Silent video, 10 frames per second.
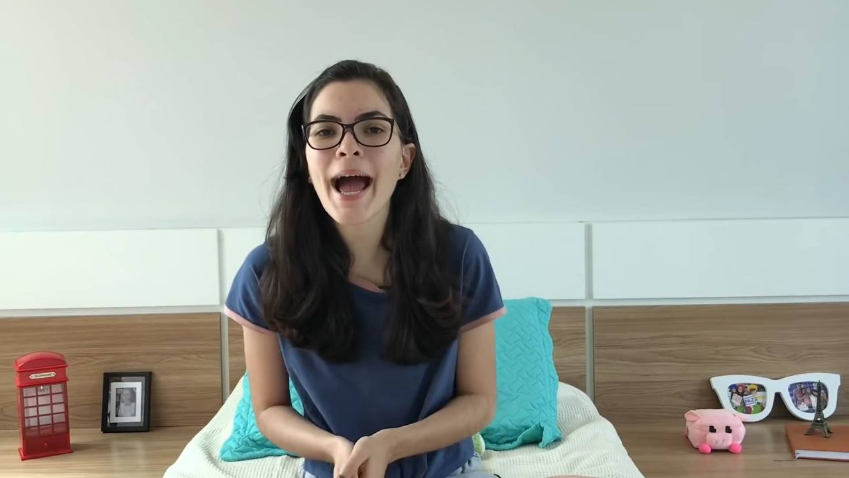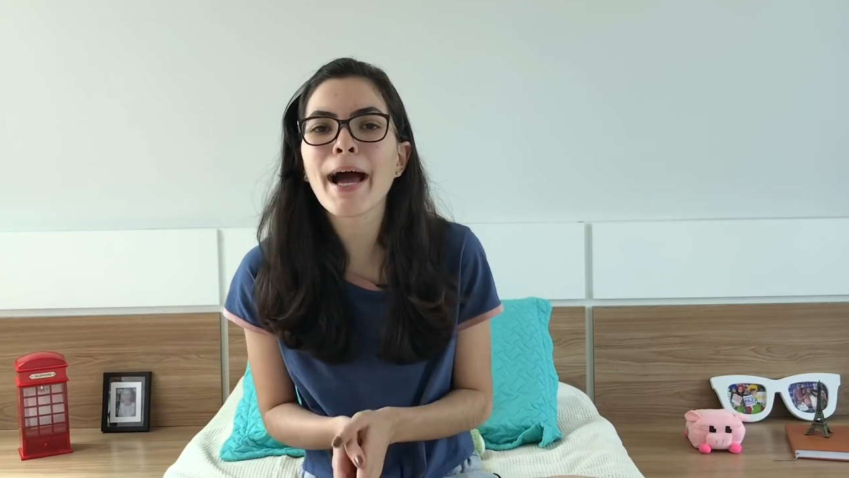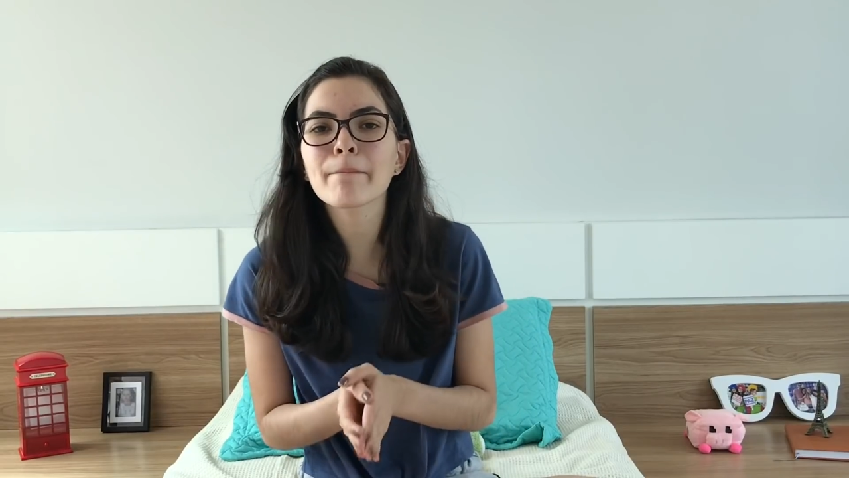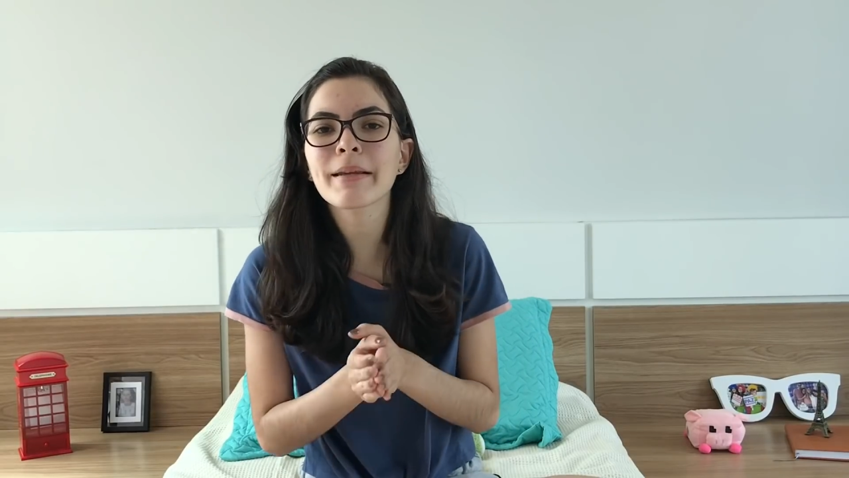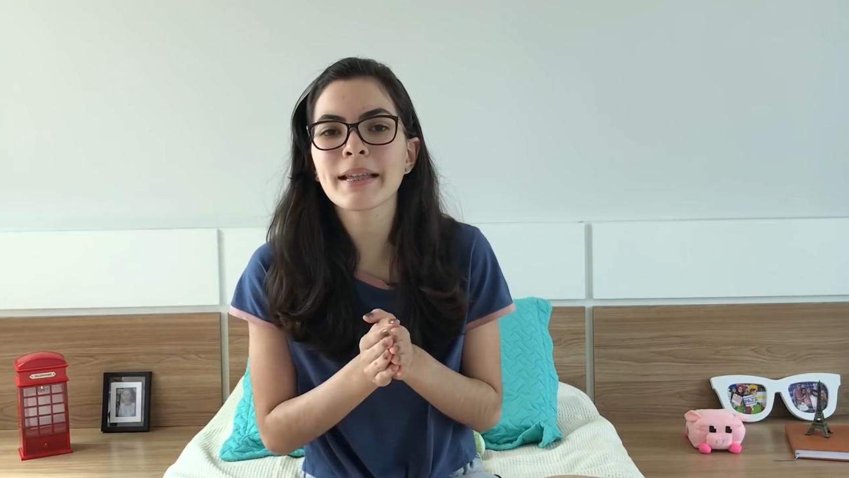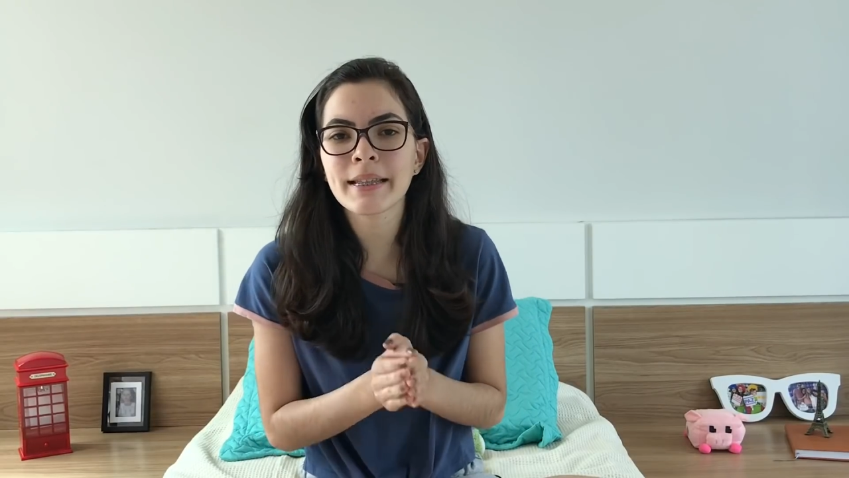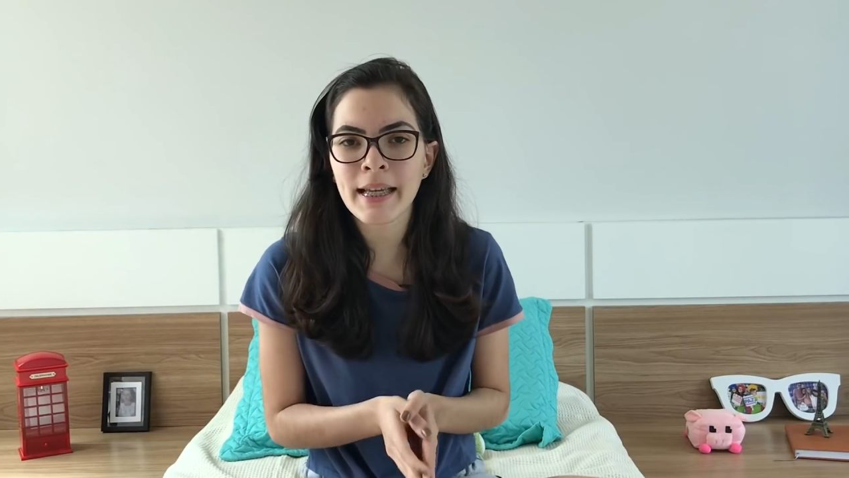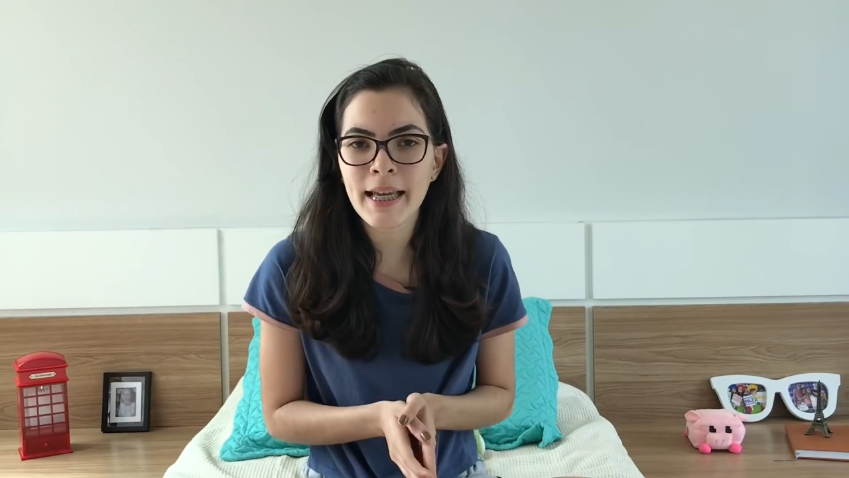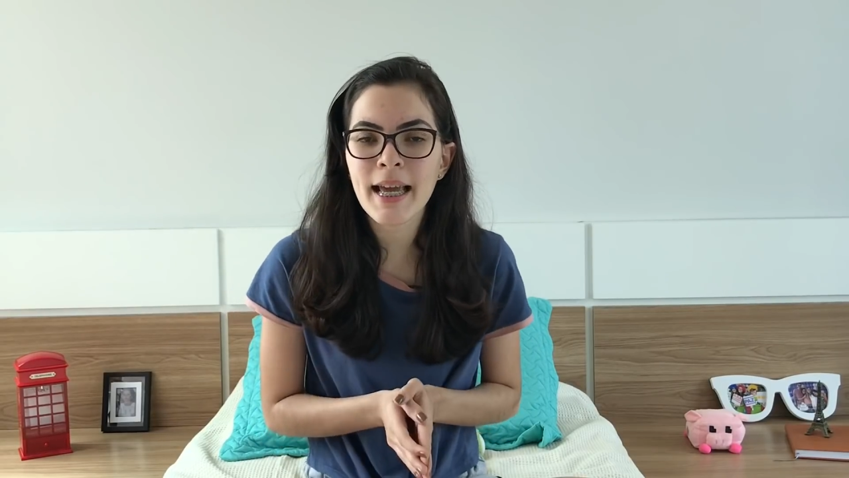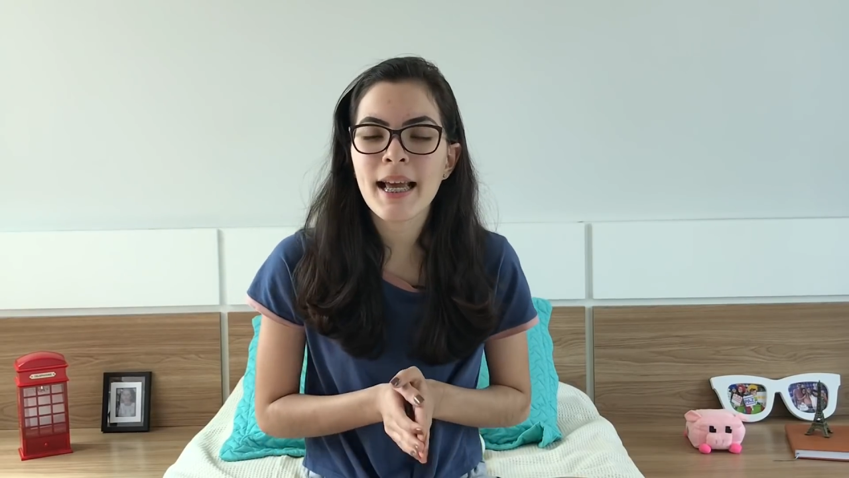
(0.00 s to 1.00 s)

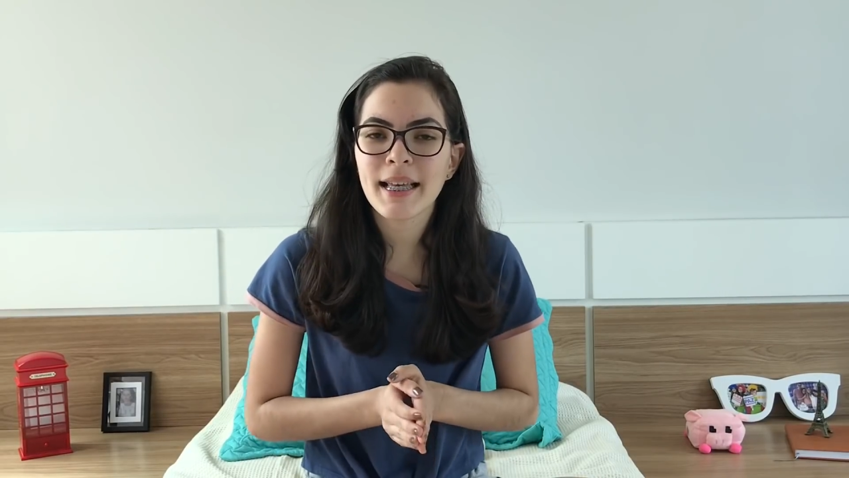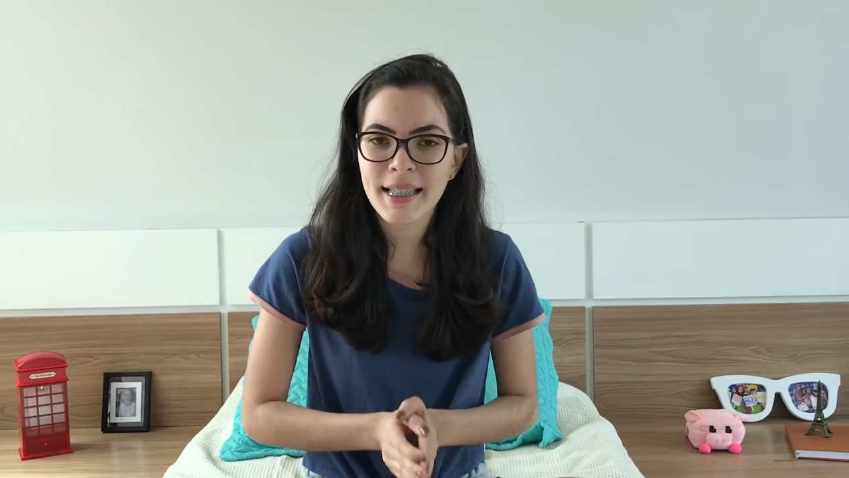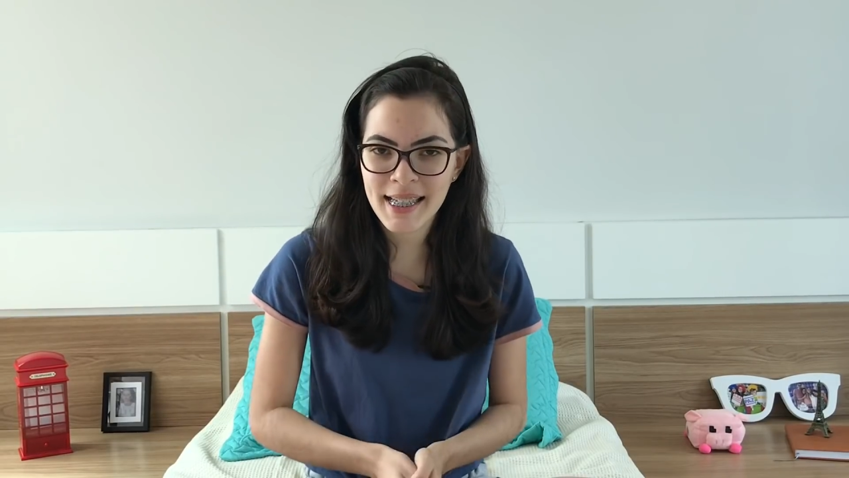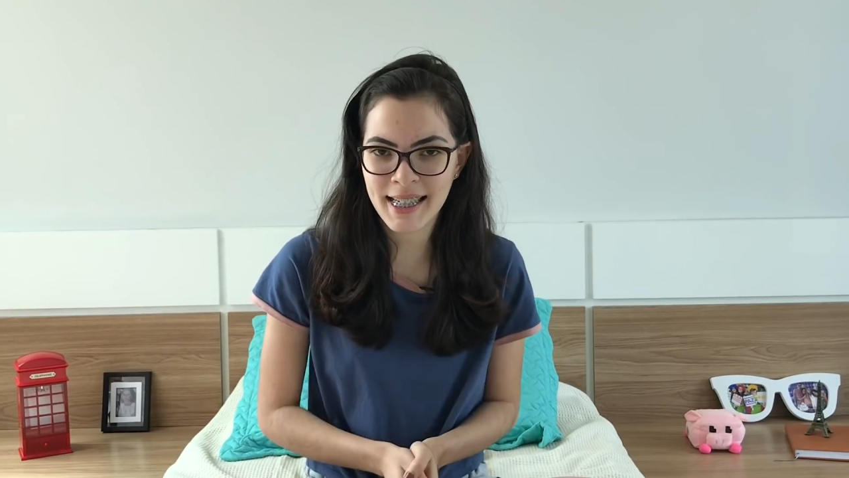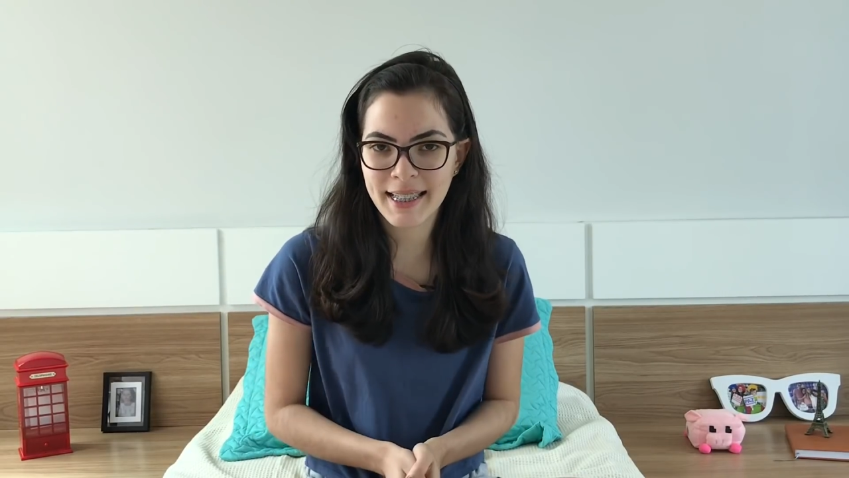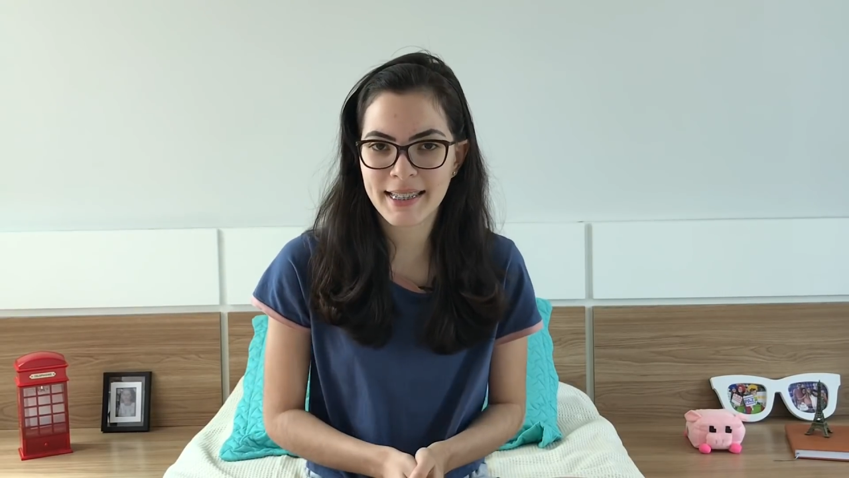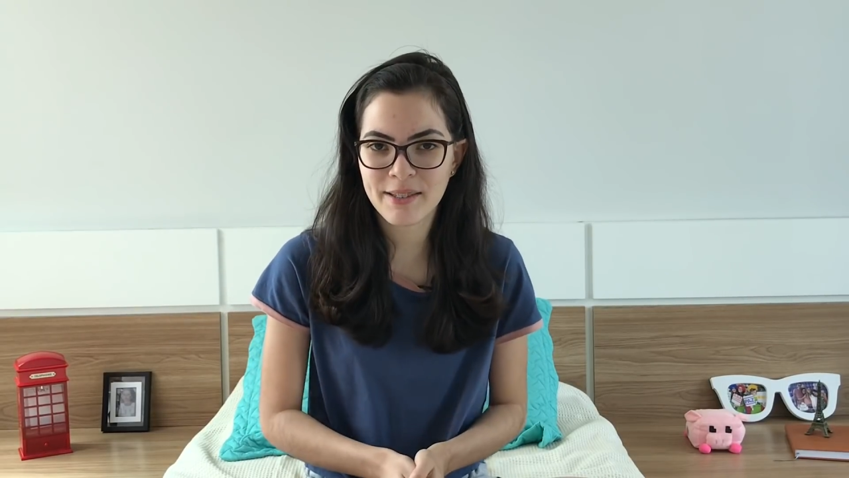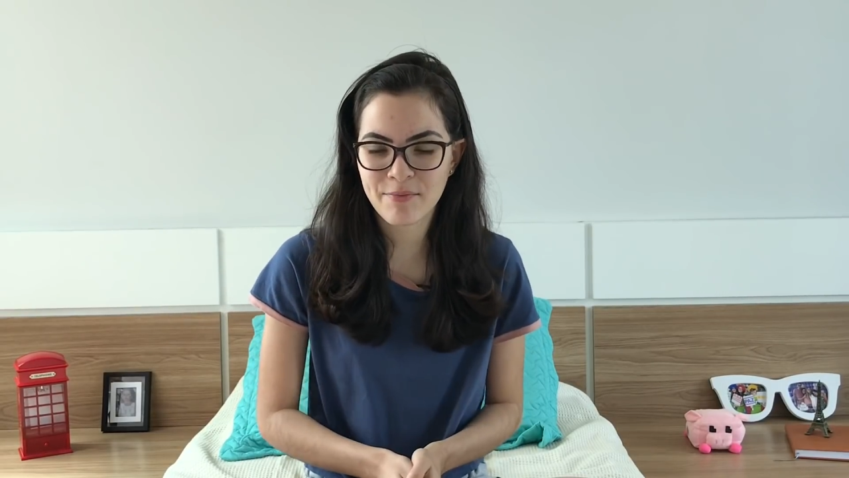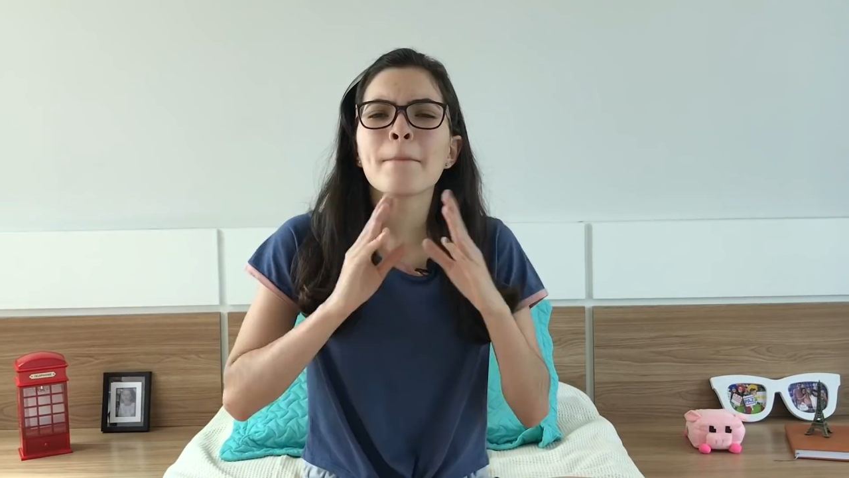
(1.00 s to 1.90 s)
aprender inglês.